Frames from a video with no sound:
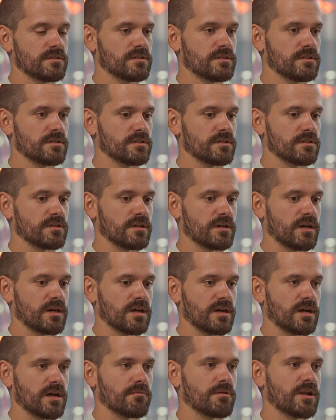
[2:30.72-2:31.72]
y
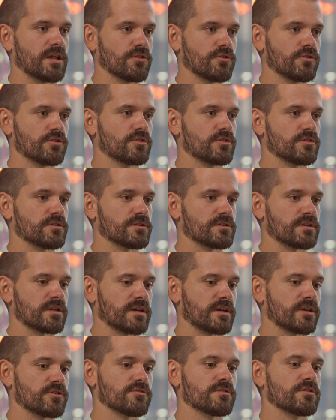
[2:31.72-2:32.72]
hablando en
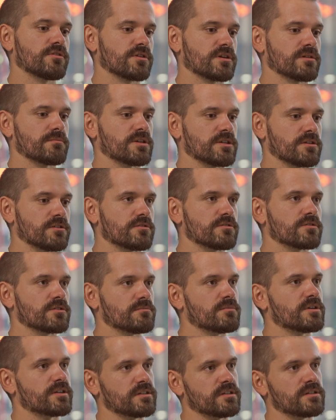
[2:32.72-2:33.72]
aquello en lo que me quiero
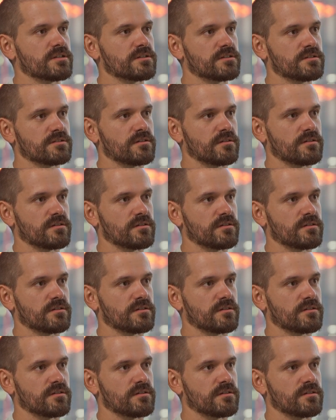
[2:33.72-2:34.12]
convertir,